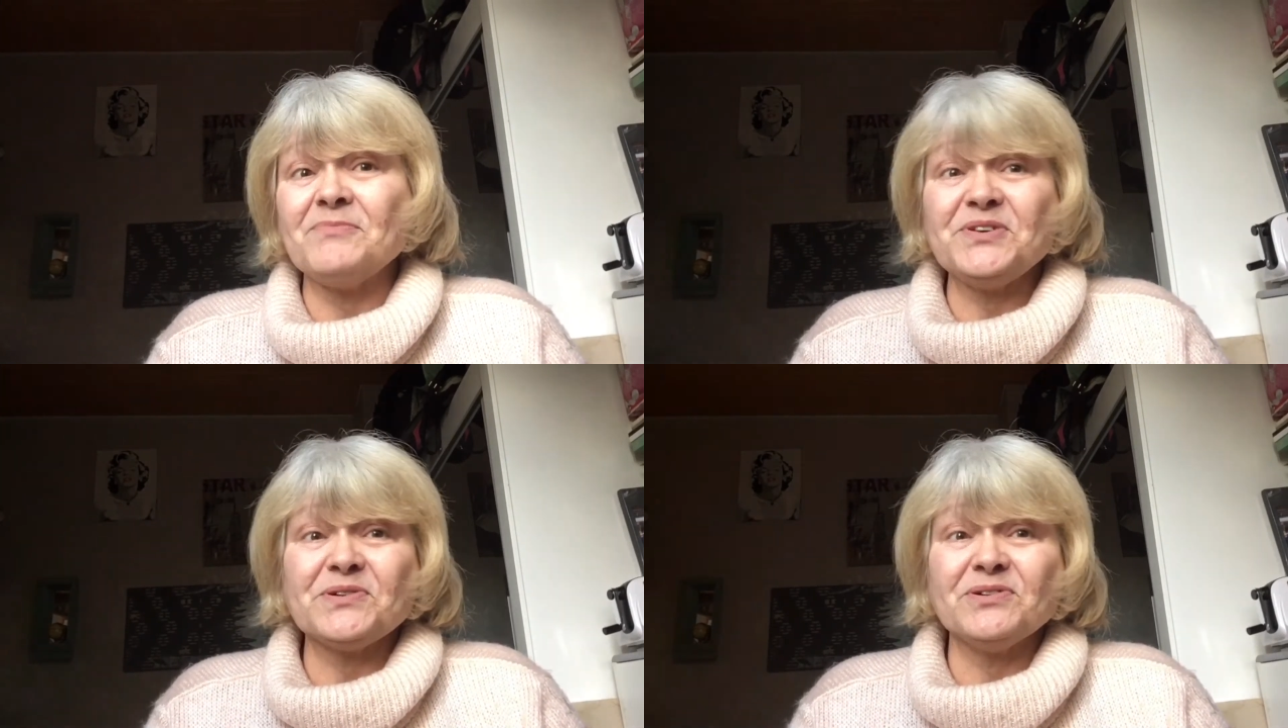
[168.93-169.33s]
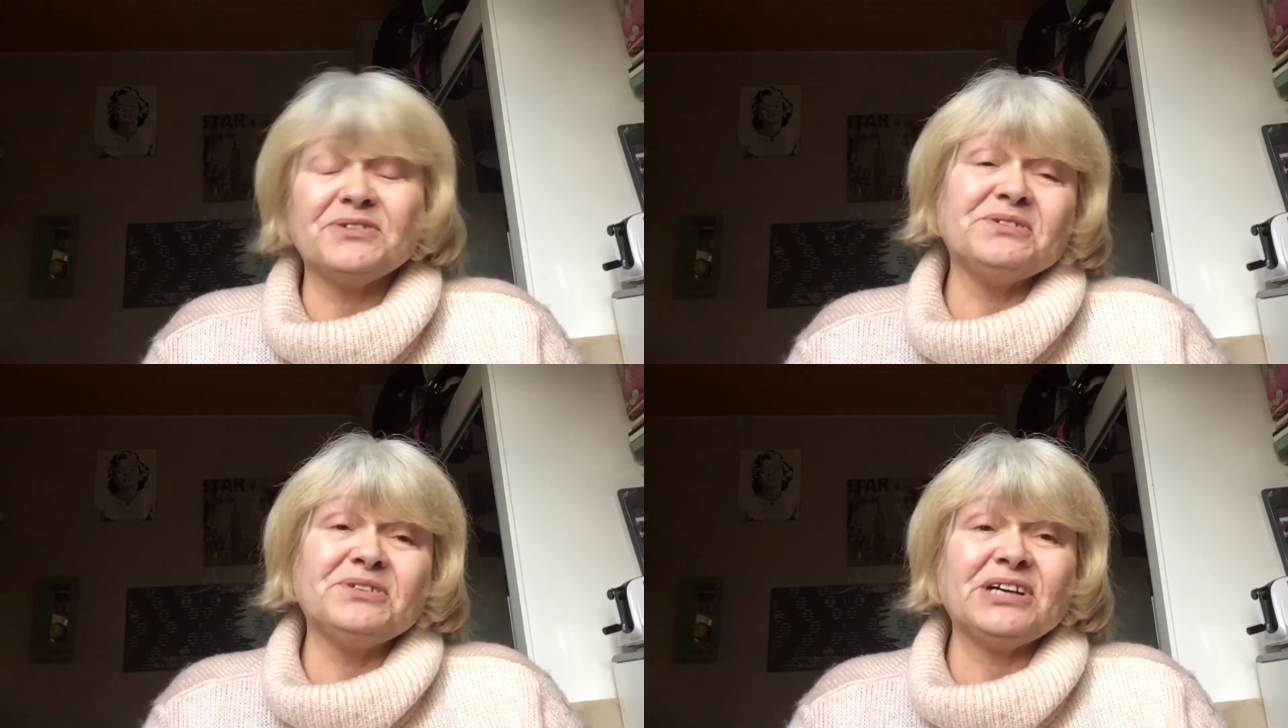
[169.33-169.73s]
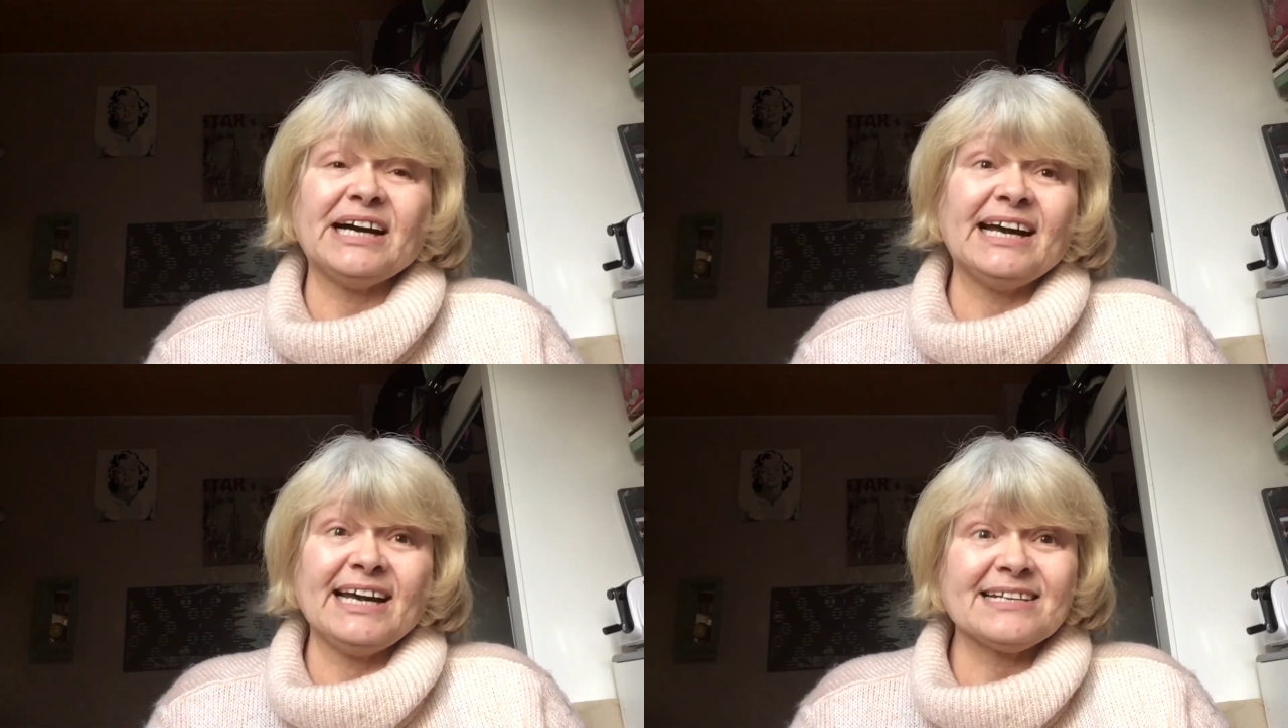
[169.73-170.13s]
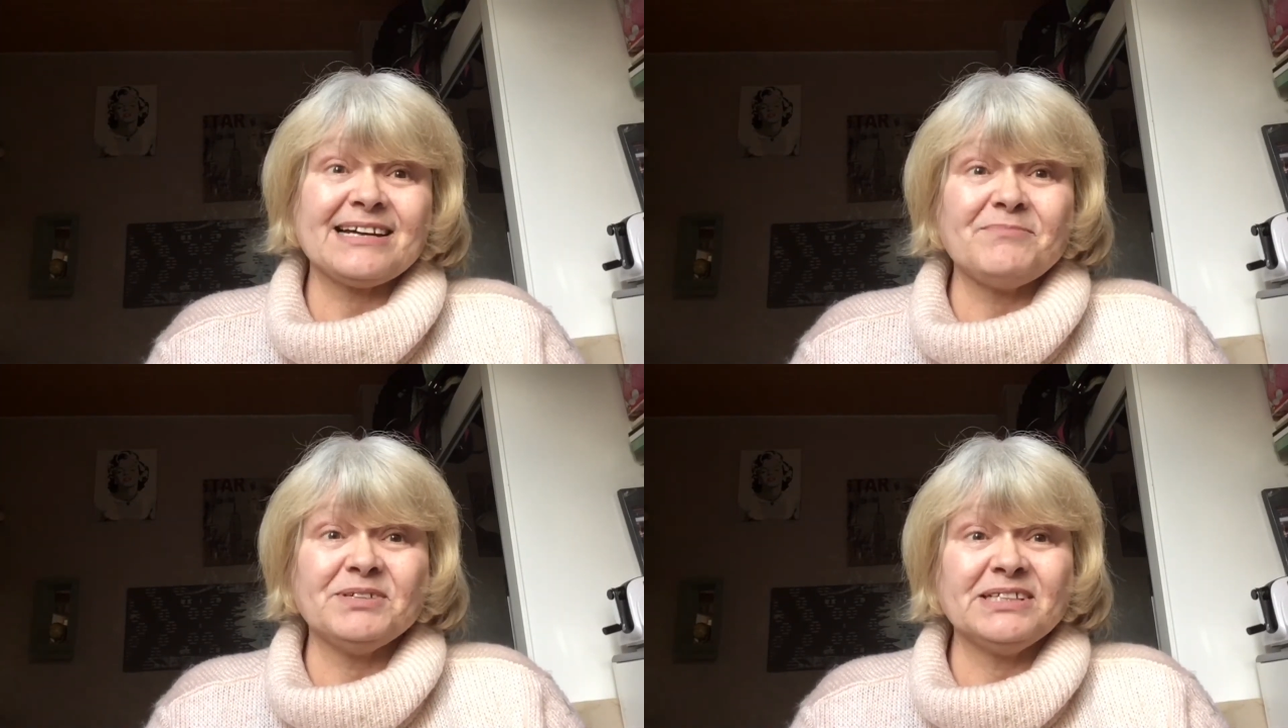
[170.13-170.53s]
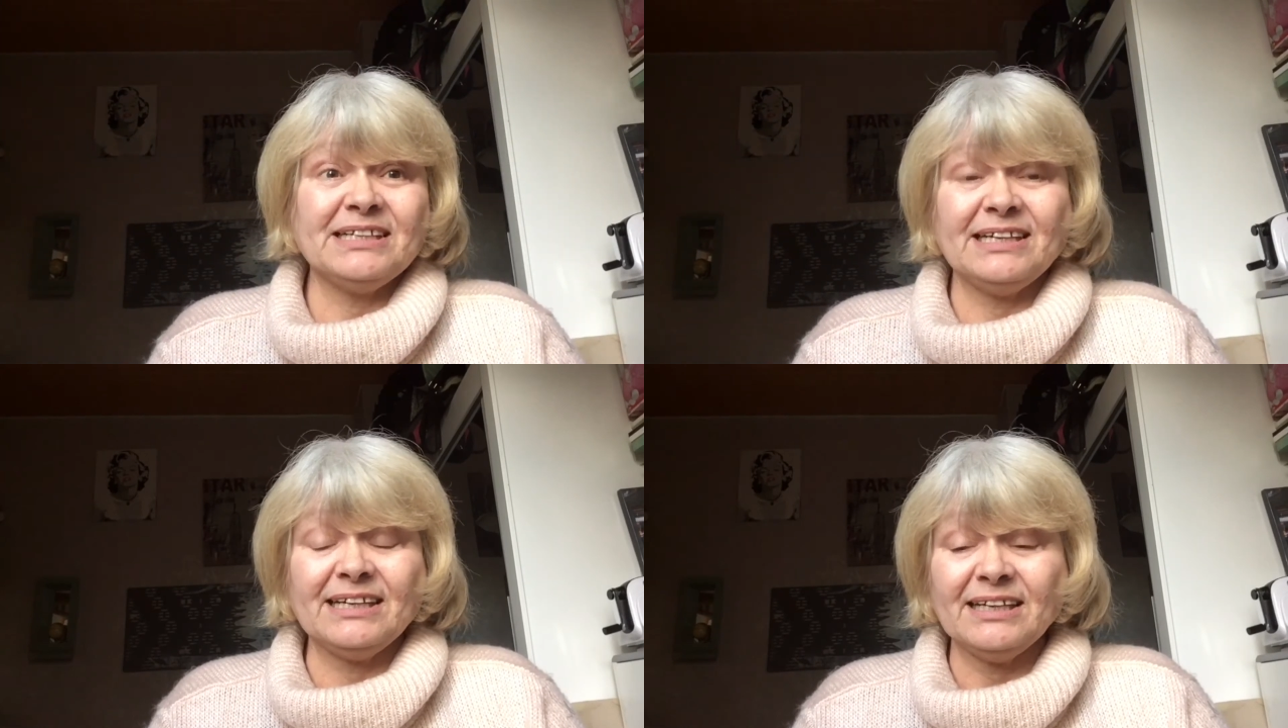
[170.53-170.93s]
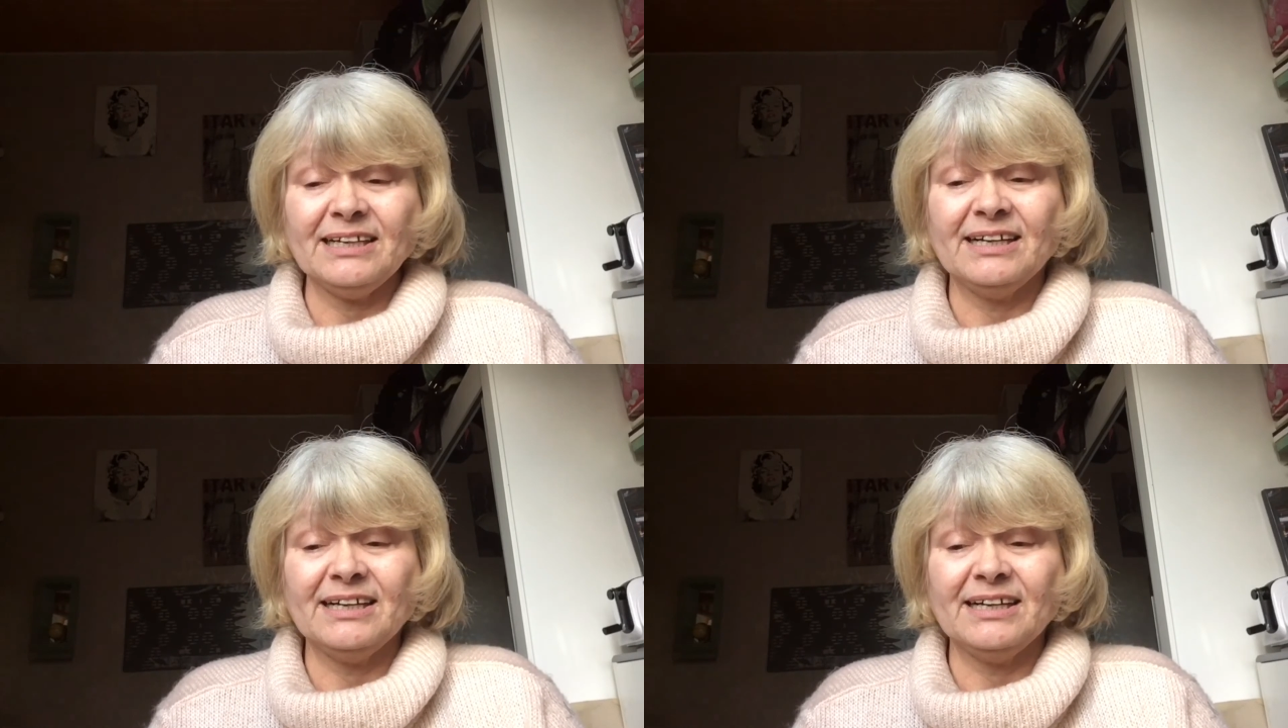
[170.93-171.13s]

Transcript: du concours, être abonné,